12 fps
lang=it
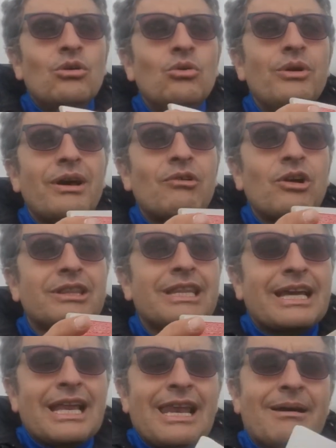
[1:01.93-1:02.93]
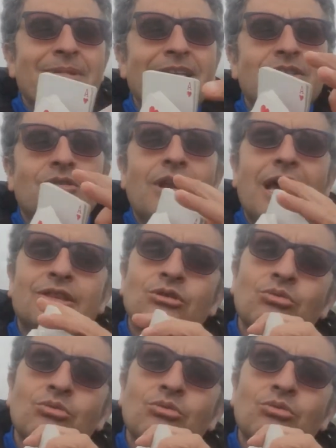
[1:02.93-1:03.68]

Una volta che l'ha mescolato